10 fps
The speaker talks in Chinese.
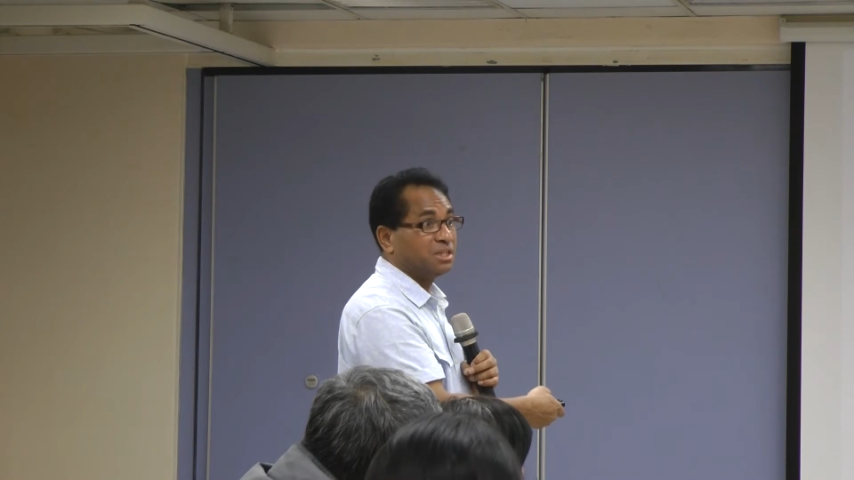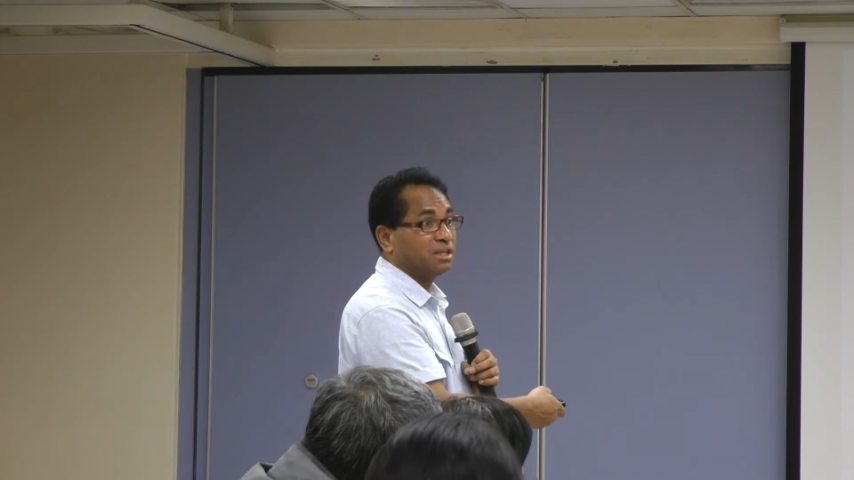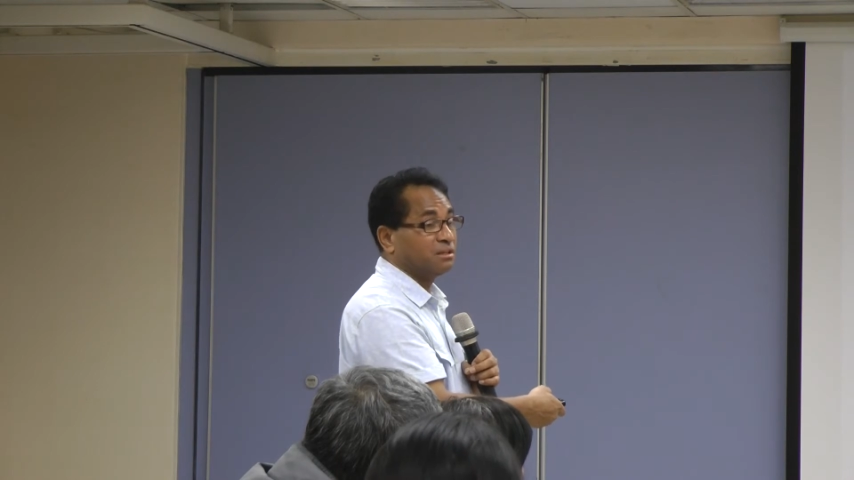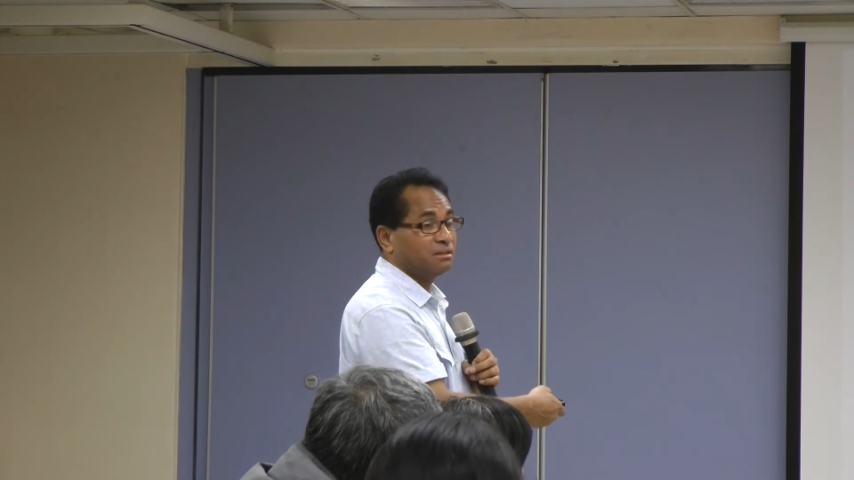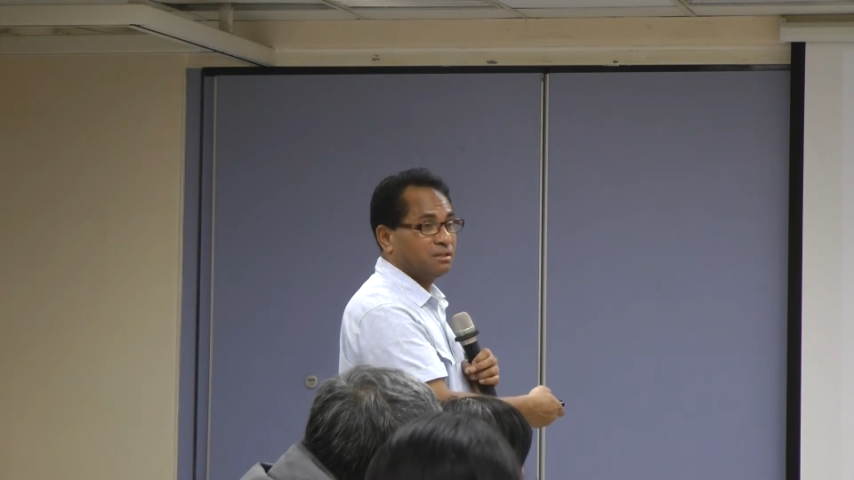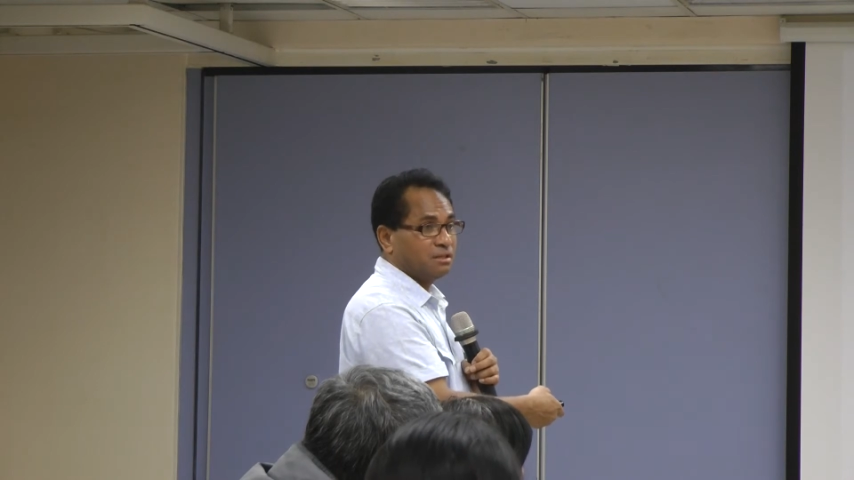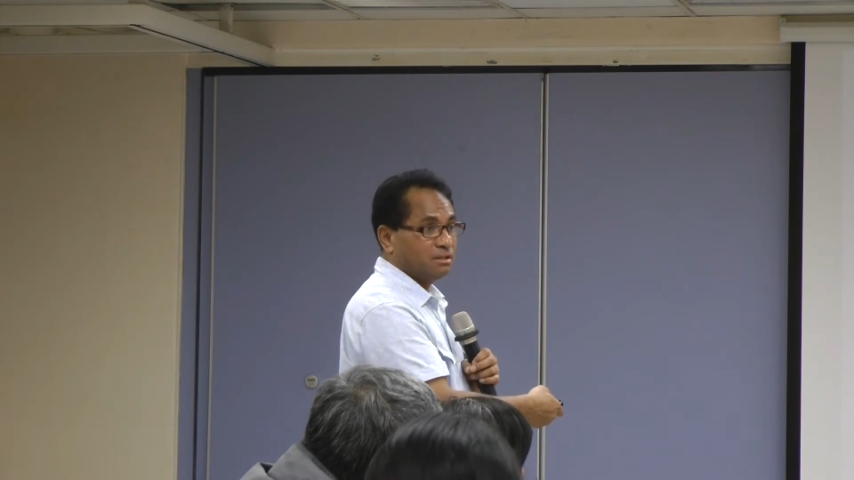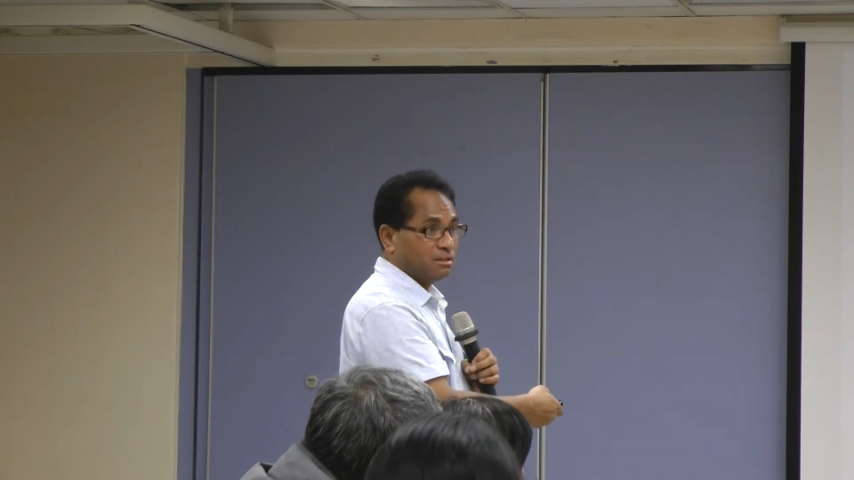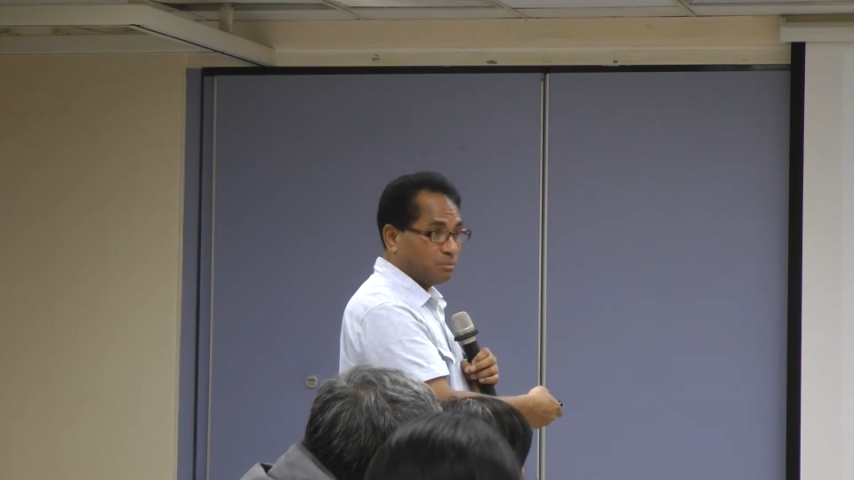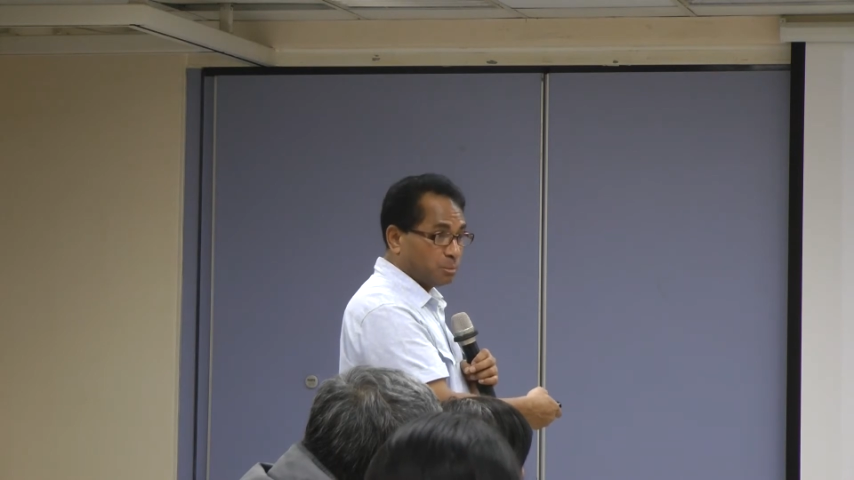每天
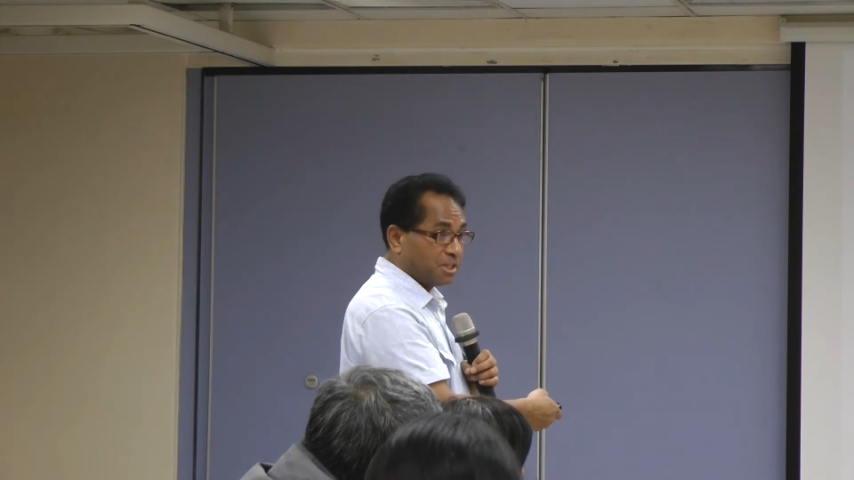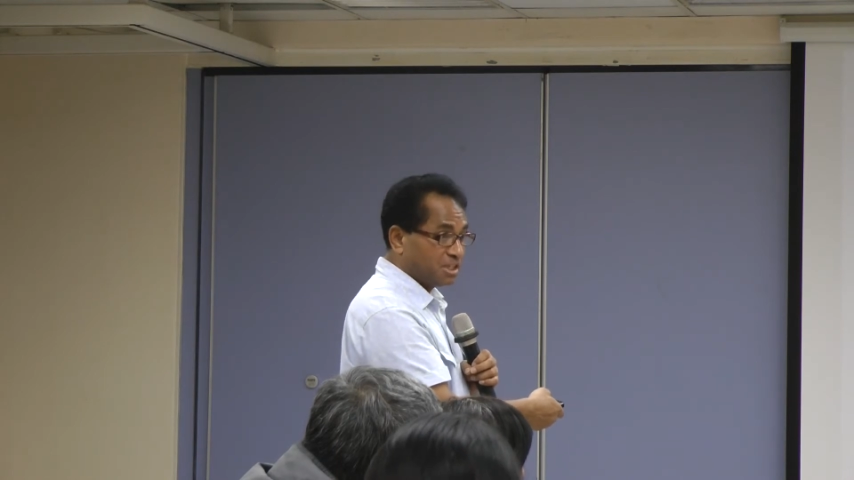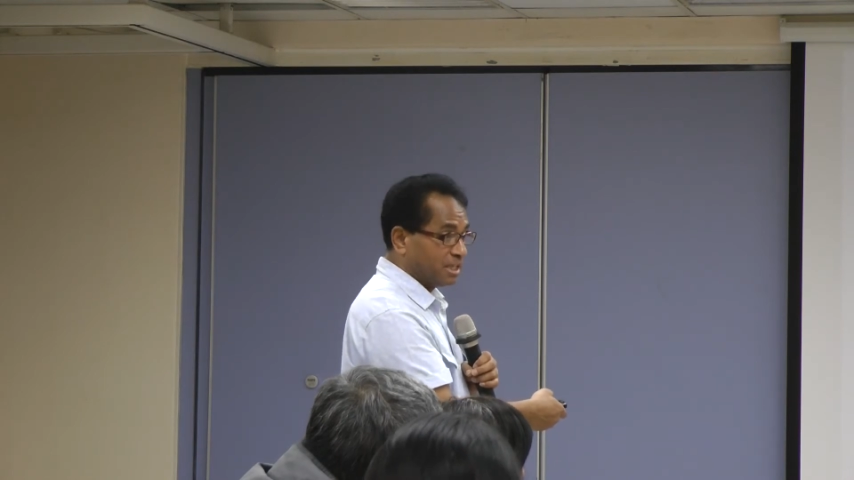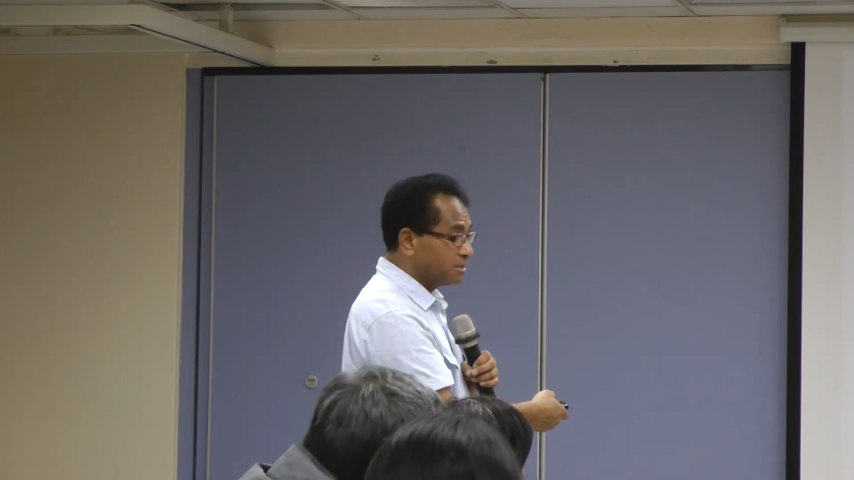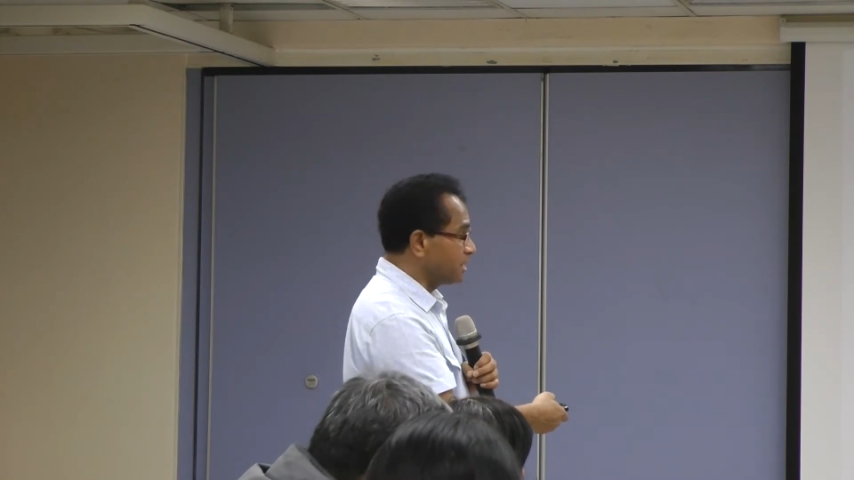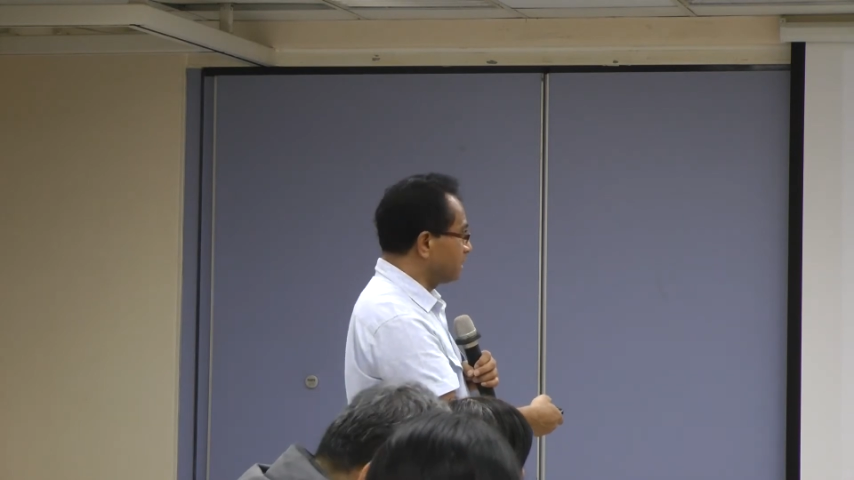在我们的眼